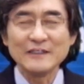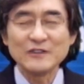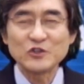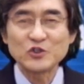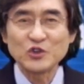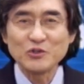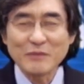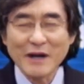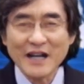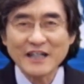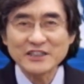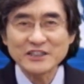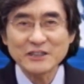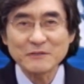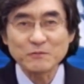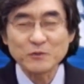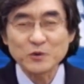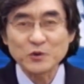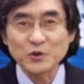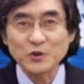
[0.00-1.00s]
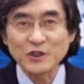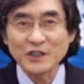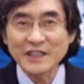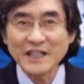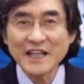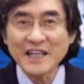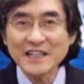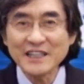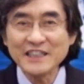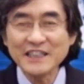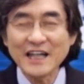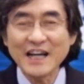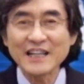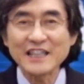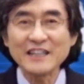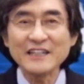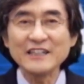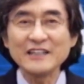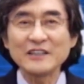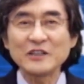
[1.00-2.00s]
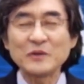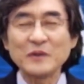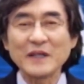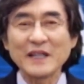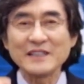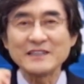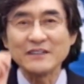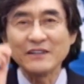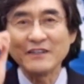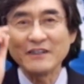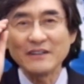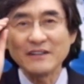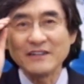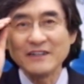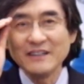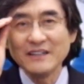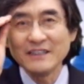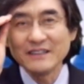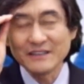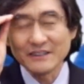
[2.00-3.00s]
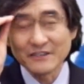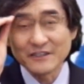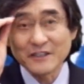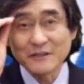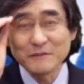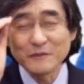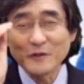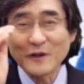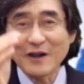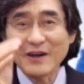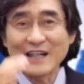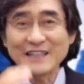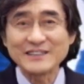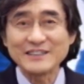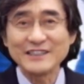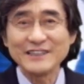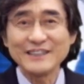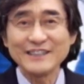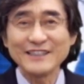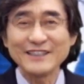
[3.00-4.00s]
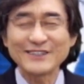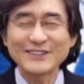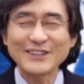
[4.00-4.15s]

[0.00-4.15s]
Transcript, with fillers: 주막집 주인의 이야기를 통해서 여러분과 같이